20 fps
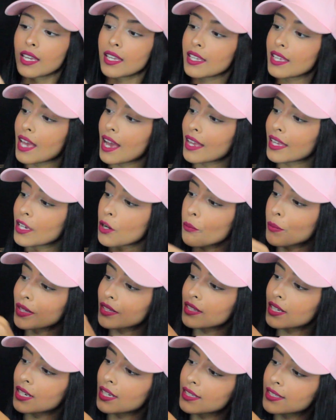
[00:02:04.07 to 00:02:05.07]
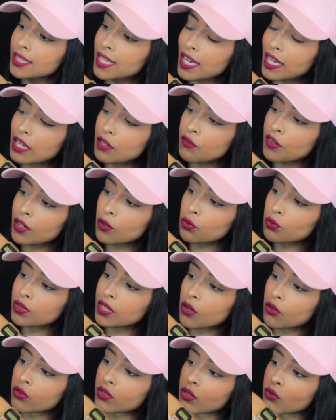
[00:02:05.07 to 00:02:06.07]
E aí eu me interessei e vem com
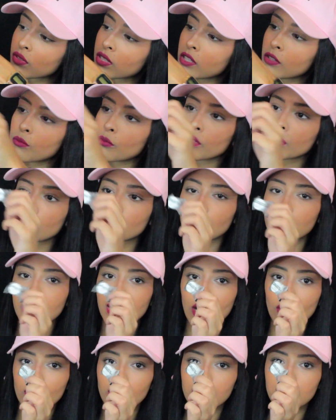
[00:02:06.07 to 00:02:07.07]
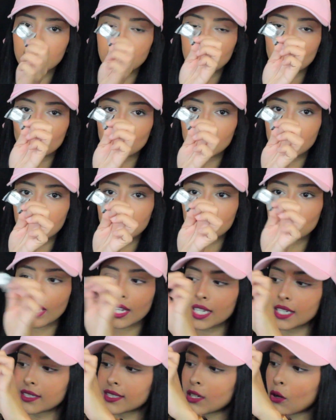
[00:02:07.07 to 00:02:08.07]
uns algodãozinhos muito legal, que eles ficam grandes, só
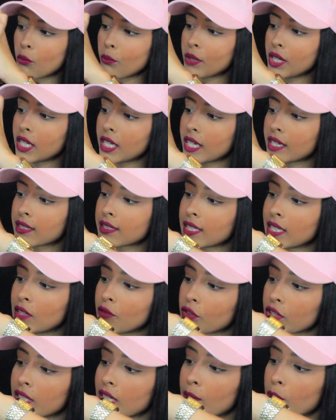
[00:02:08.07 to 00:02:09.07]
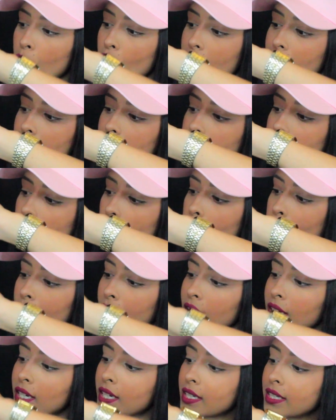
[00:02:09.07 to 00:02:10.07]
que eles são mini, assim. Você molha, eles ficam
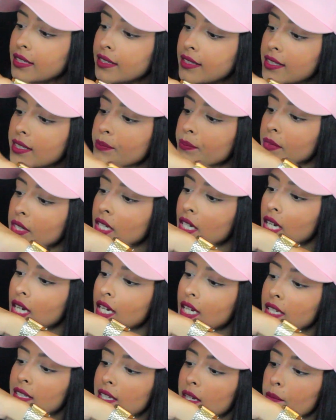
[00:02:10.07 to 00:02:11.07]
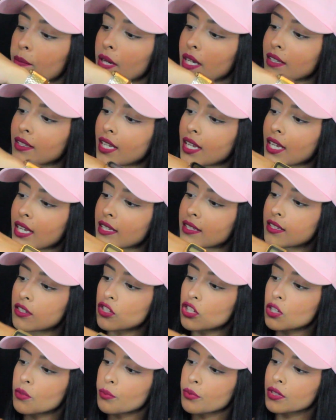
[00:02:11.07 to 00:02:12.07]
bem grandes. E também tem
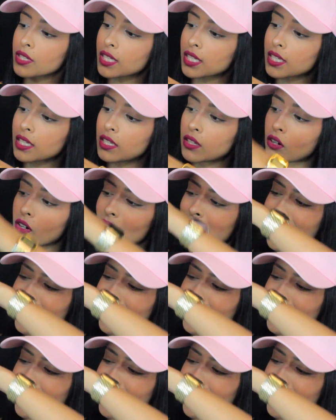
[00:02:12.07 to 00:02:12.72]
esses tipos aqui, ó.